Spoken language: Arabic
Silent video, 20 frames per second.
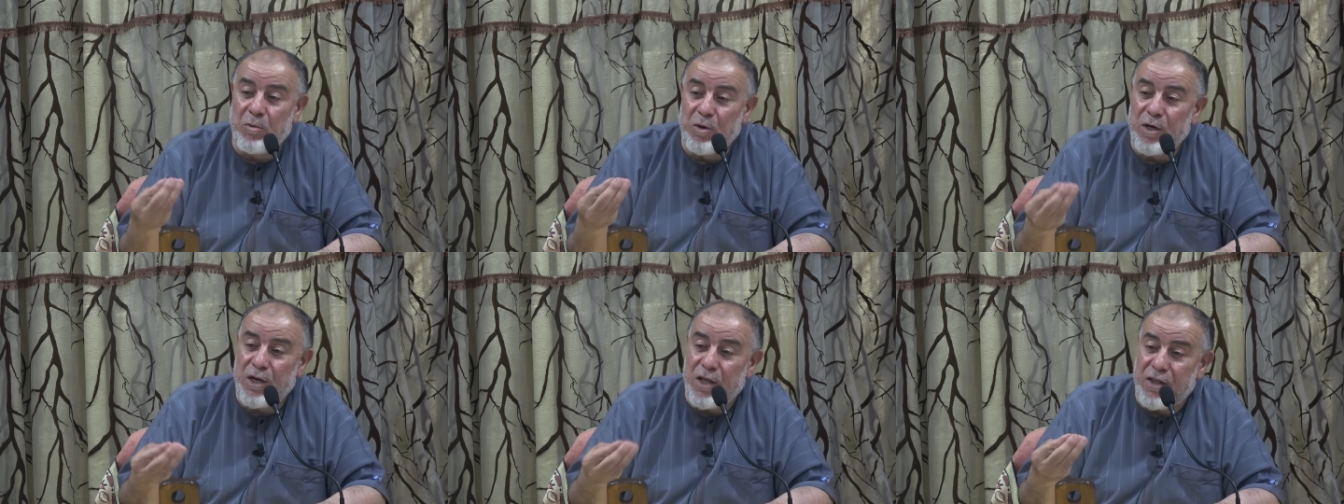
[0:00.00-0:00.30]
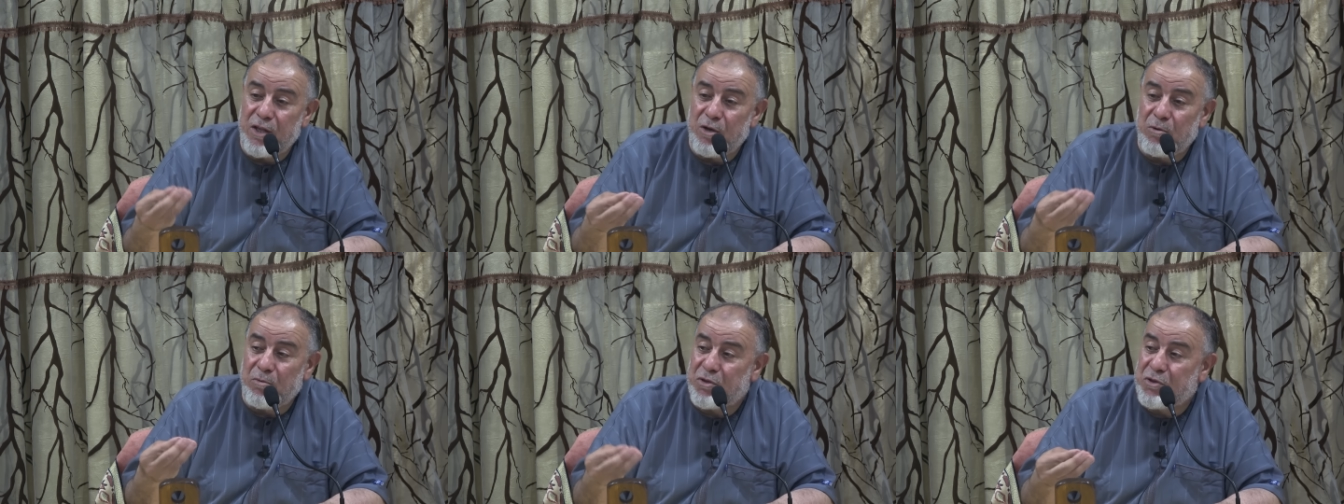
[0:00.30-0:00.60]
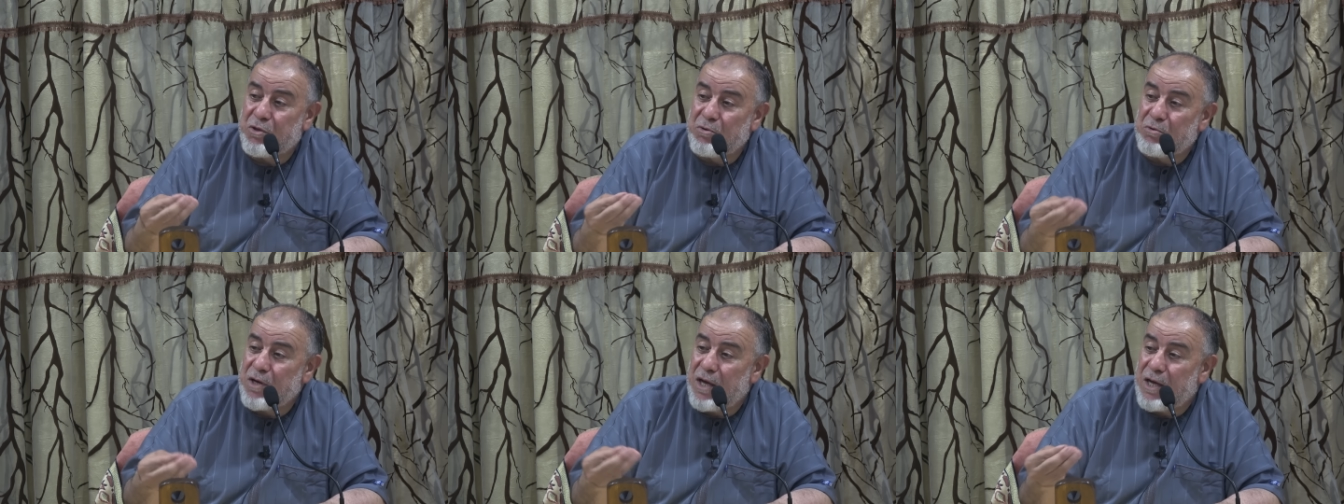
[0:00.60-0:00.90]
هم الذين
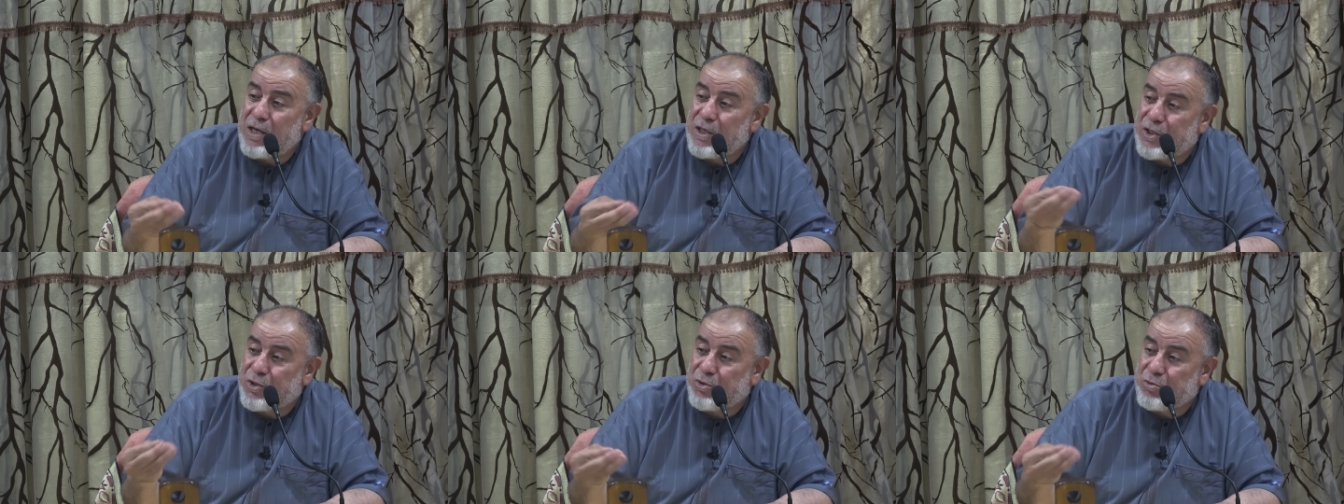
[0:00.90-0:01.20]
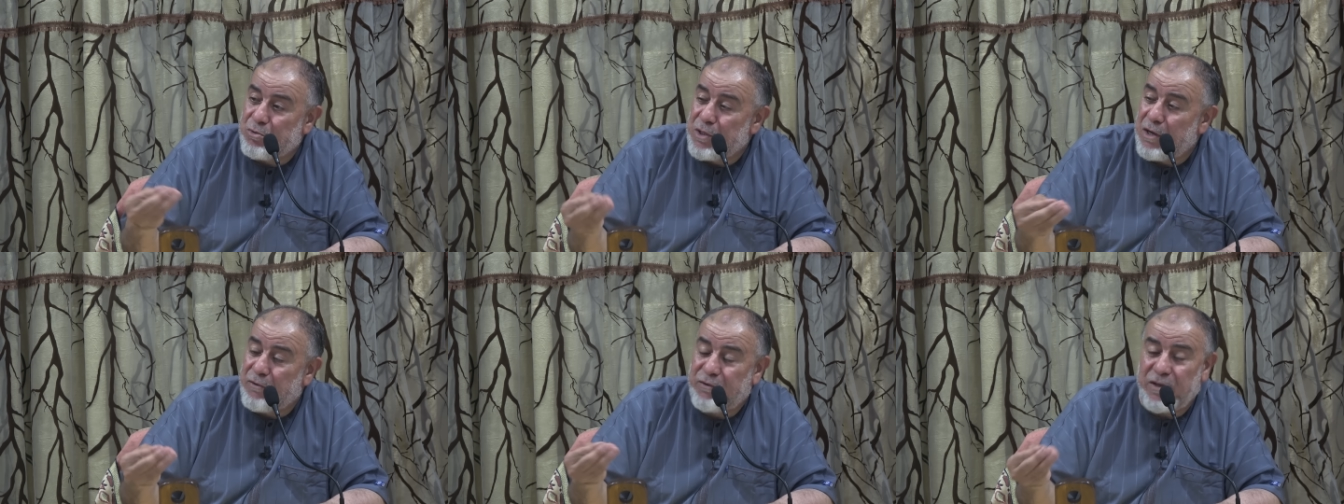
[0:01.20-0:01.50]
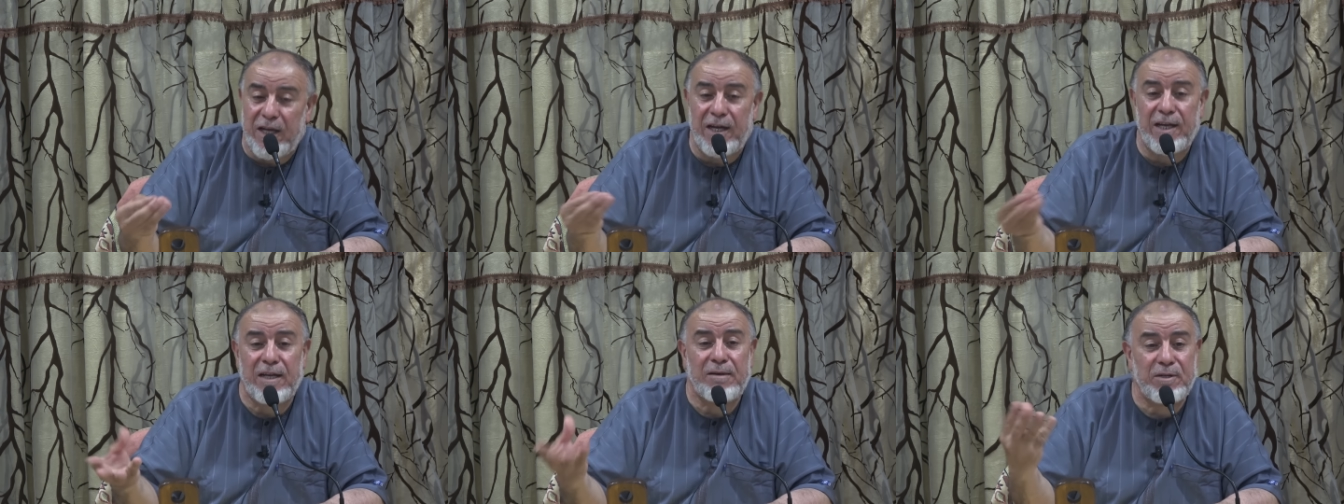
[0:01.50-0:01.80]
يمثلون اهل السنه في
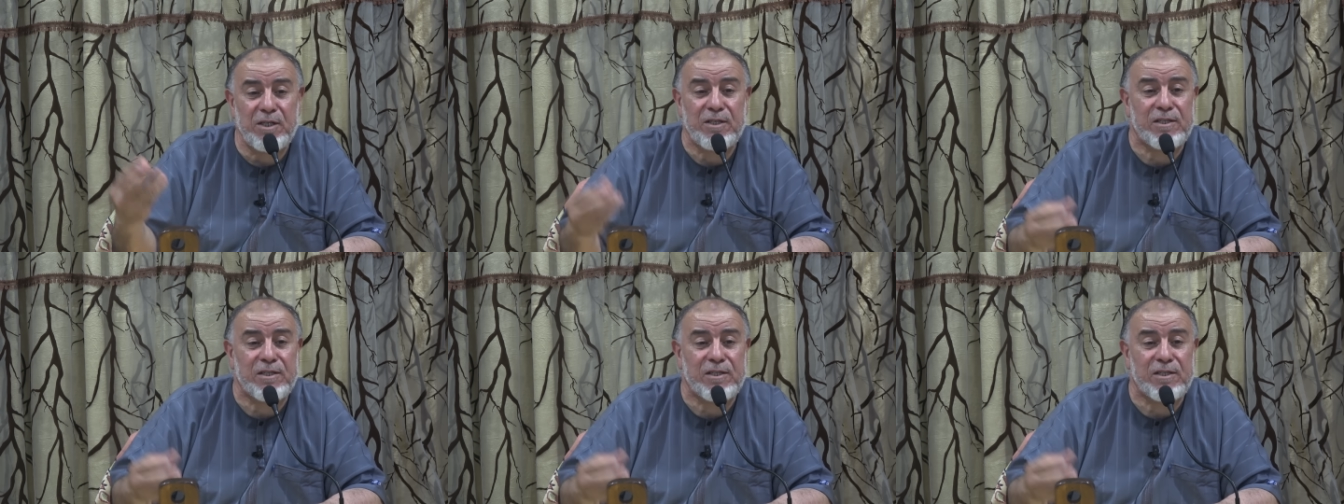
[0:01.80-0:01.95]
العالم